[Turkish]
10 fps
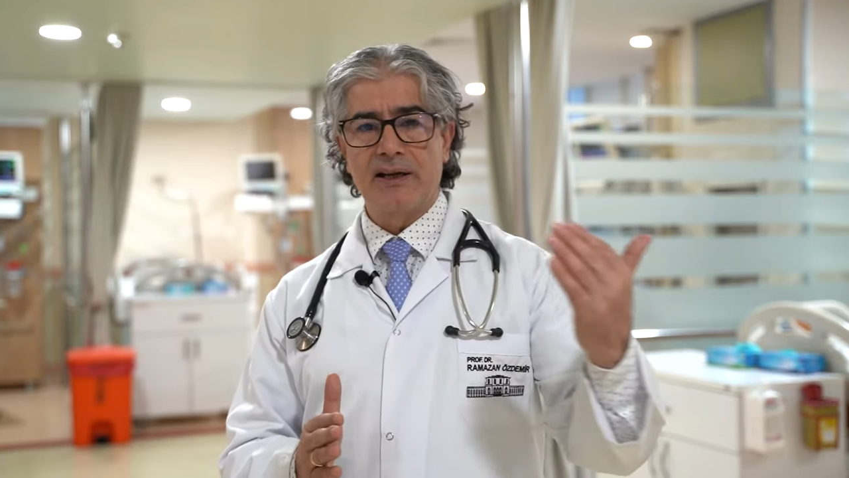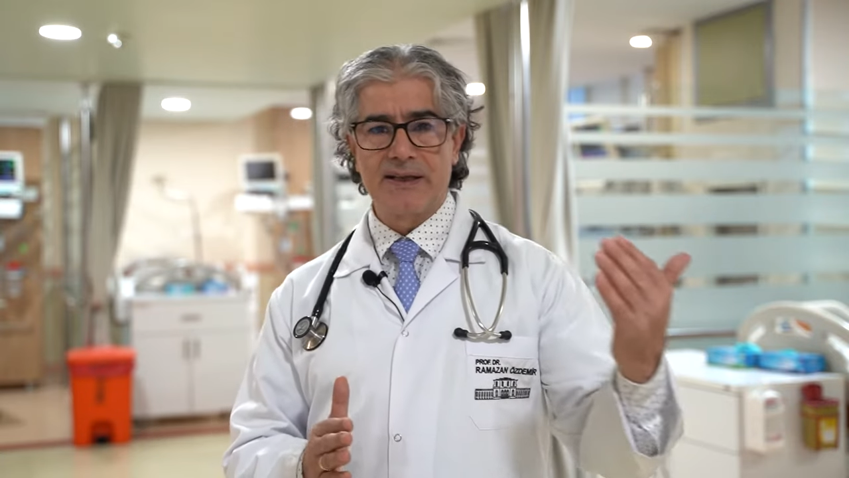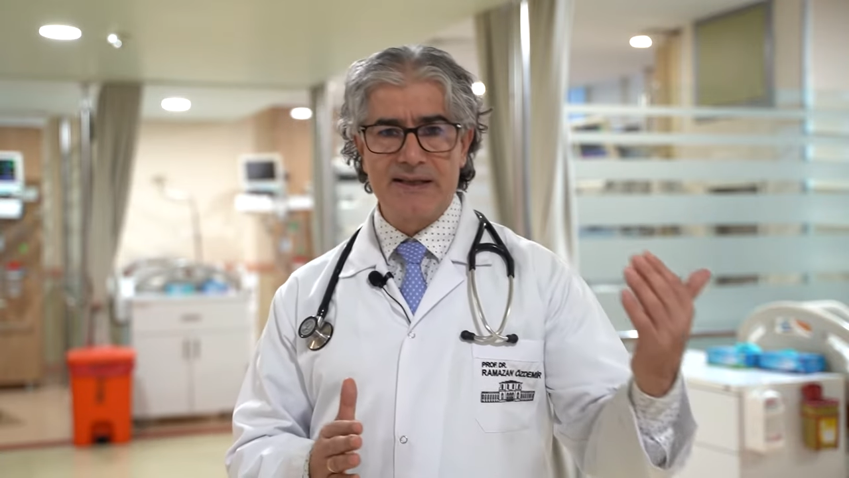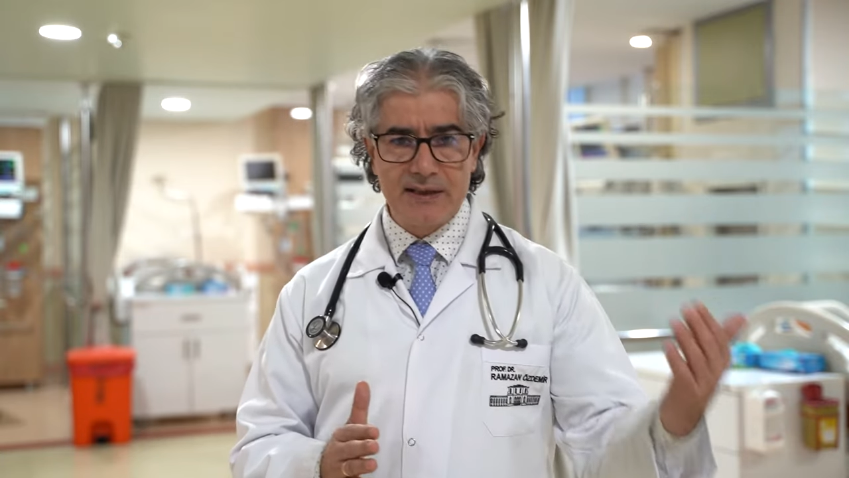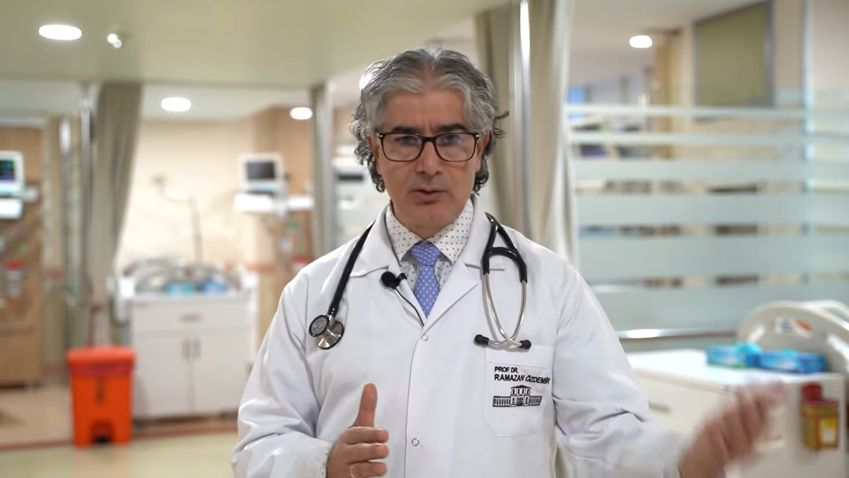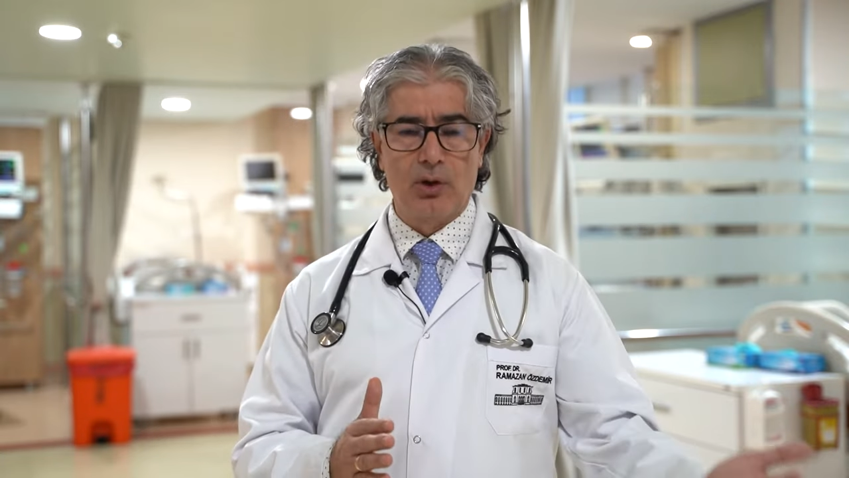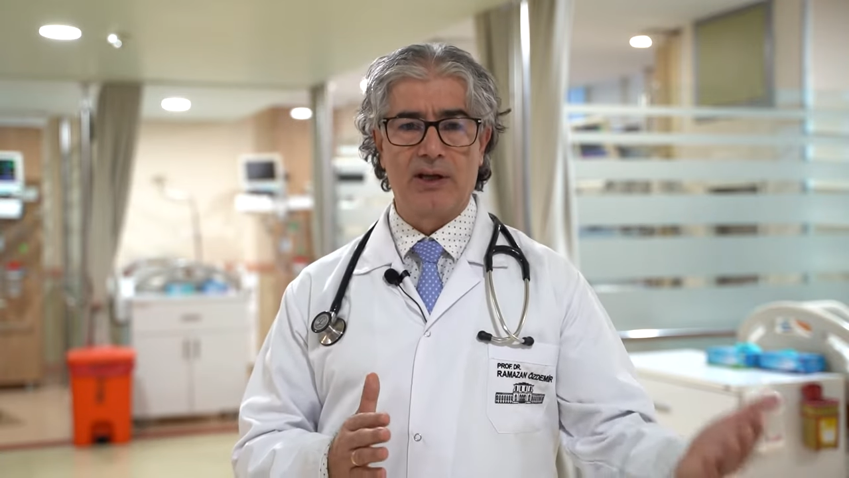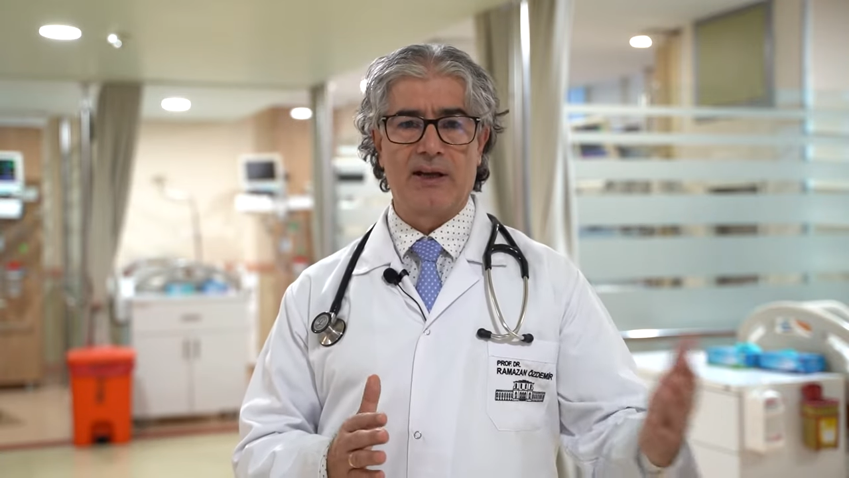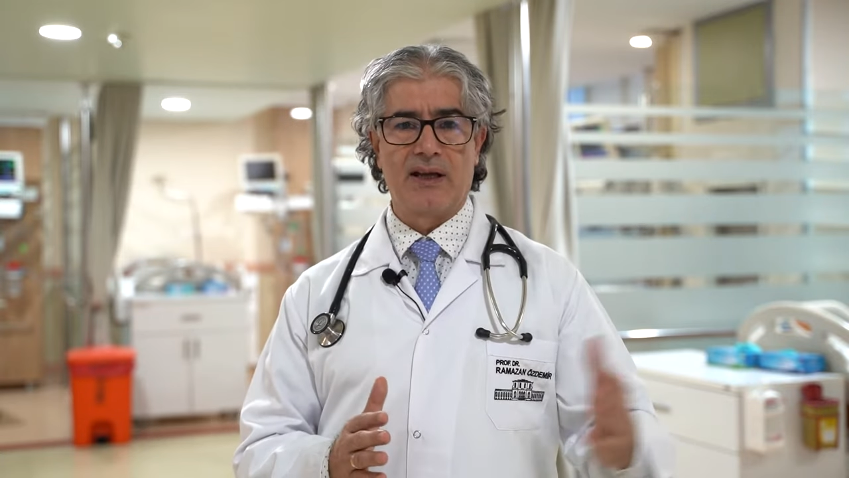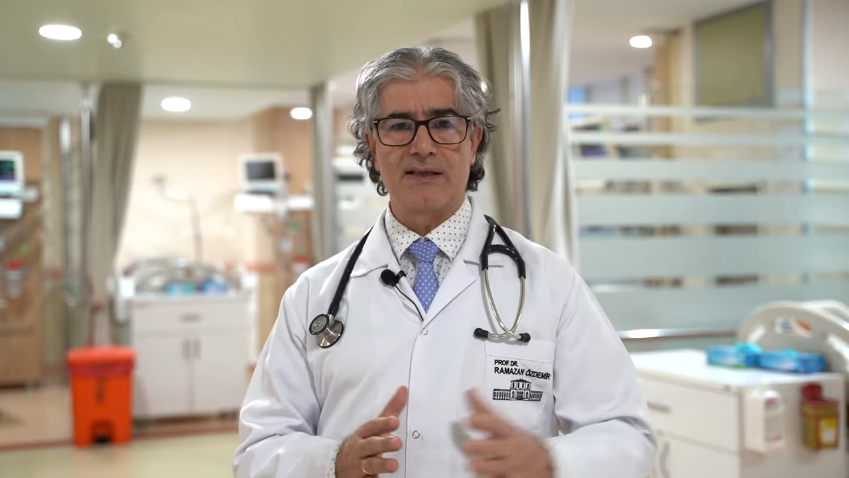riskli
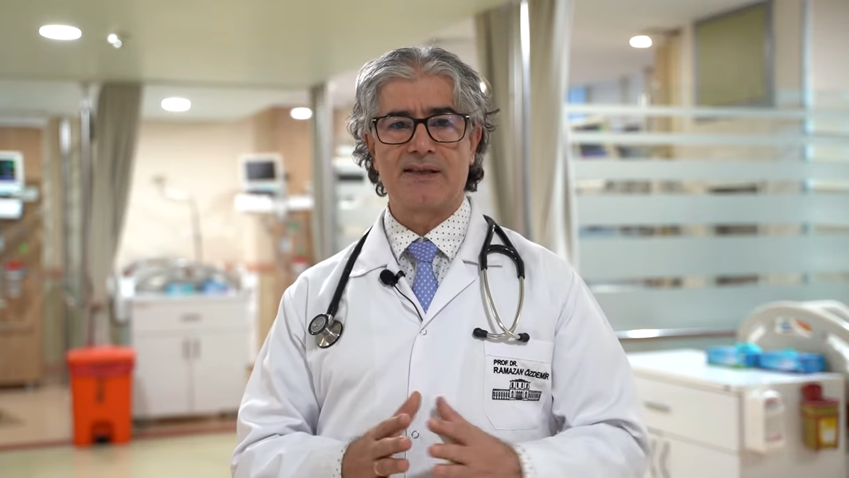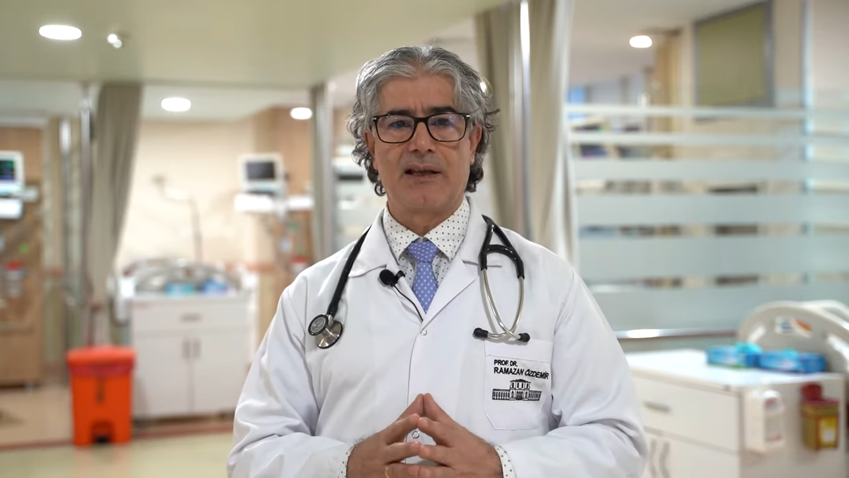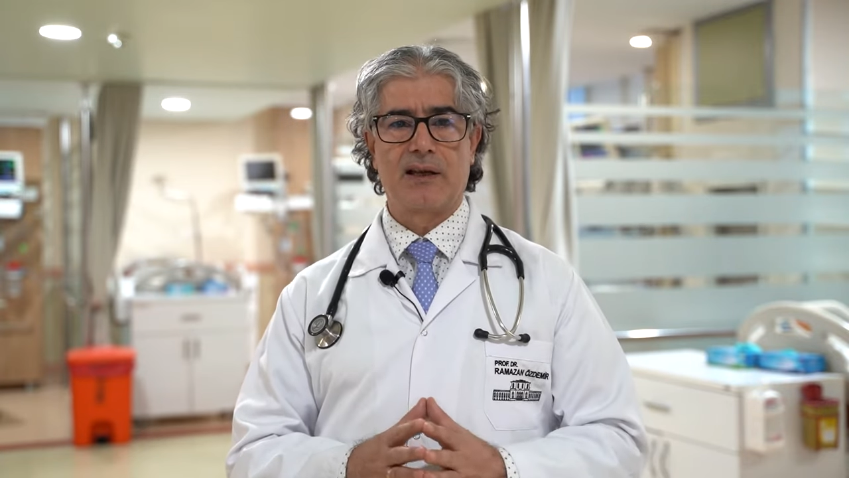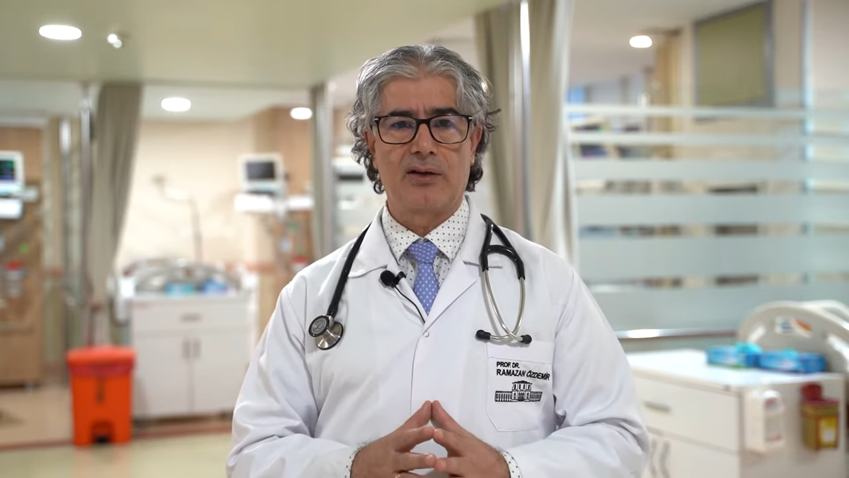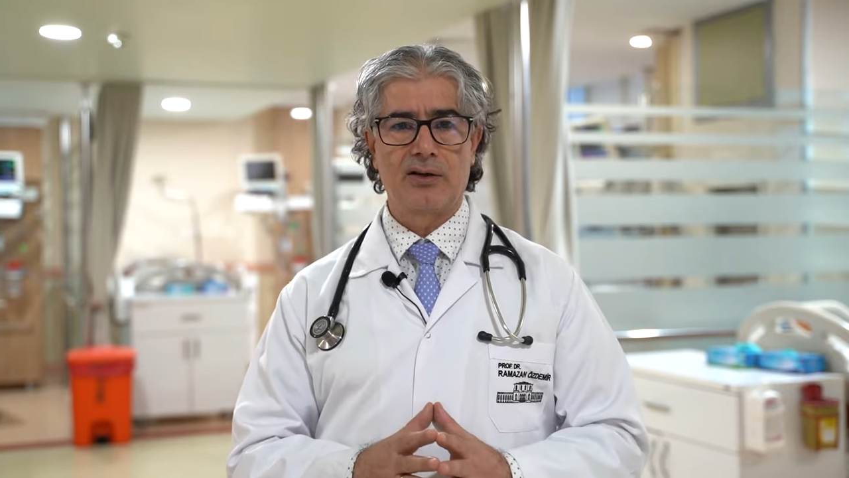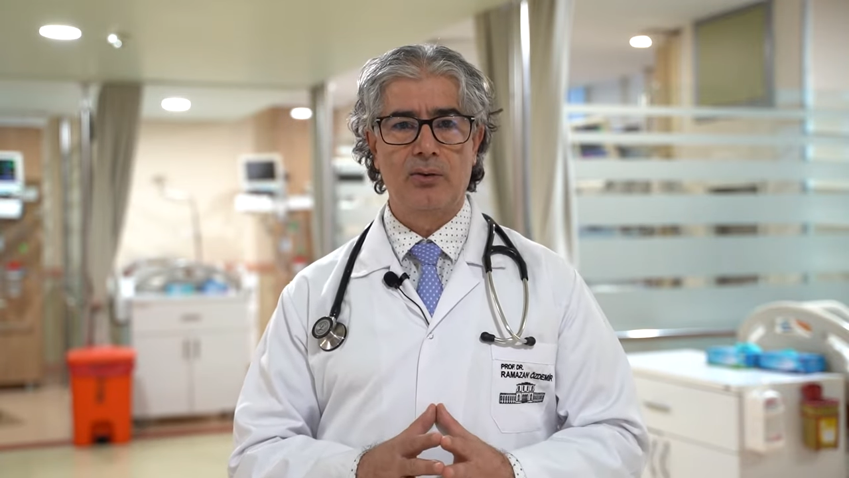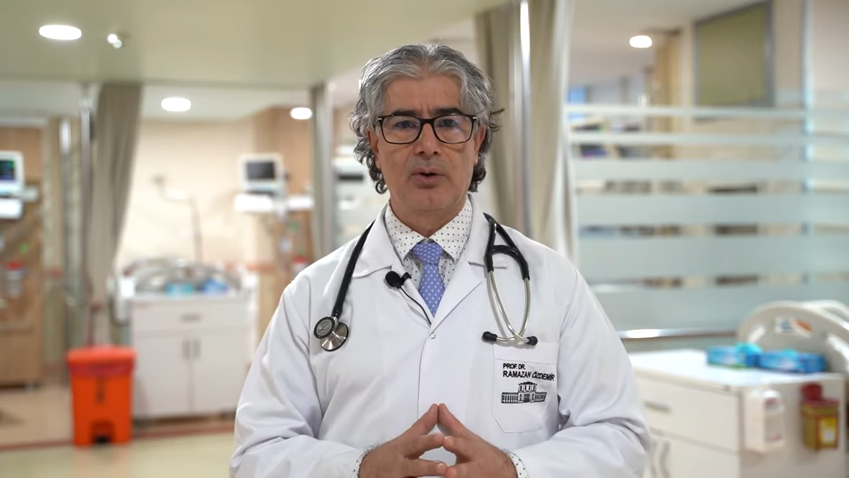olan hastalar,